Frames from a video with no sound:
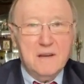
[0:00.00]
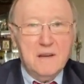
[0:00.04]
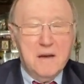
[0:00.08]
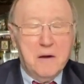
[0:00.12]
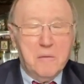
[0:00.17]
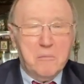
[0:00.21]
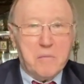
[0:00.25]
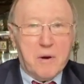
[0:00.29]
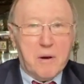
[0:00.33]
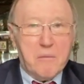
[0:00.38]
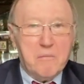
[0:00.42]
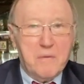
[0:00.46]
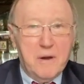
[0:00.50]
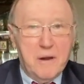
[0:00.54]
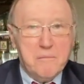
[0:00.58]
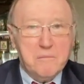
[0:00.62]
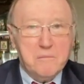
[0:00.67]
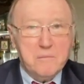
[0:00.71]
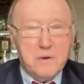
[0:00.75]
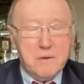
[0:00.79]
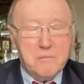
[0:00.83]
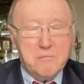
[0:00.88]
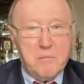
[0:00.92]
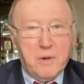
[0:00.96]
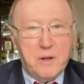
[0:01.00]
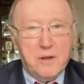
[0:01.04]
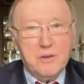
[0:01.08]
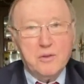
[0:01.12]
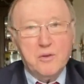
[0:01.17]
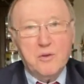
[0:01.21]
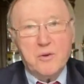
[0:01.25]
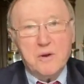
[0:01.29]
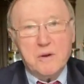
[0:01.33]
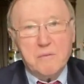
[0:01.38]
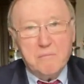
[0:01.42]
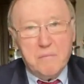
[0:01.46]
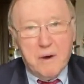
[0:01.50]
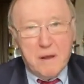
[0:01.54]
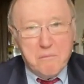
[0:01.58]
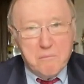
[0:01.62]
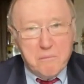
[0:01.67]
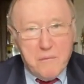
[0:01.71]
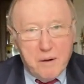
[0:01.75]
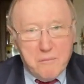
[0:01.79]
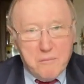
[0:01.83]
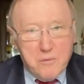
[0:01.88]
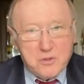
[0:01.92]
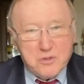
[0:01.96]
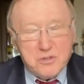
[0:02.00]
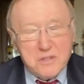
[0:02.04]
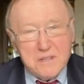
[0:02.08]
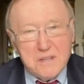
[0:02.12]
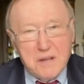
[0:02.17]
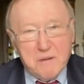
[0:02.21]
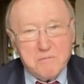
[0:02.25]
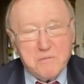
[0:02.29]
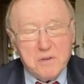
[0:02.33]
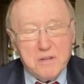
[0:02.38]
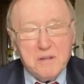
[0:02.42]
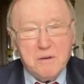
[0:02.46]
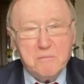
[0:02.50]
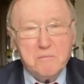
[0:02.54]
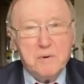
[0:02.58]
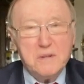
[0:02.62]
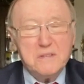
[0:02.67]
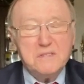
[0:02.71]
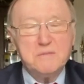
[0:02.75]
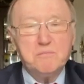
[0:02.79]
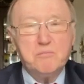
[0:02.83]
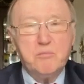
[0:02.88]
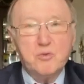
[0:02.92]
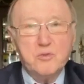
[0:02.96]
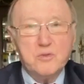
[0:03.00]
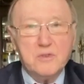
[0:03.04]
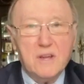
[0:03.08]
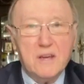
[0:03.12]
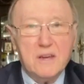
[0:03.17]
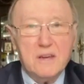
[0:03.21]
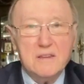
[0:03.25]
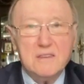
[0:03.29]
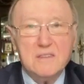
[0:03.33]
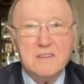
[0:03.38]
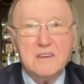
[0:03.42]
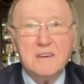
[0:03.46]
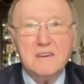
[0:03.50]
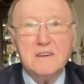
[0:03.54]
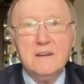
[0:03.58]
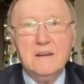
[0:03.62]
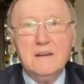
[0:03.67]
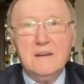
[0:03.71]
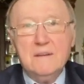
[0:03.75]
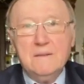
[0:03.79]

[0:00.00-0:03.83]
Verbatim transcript: проблем быть полно, и борьба может там где-то подспудно идти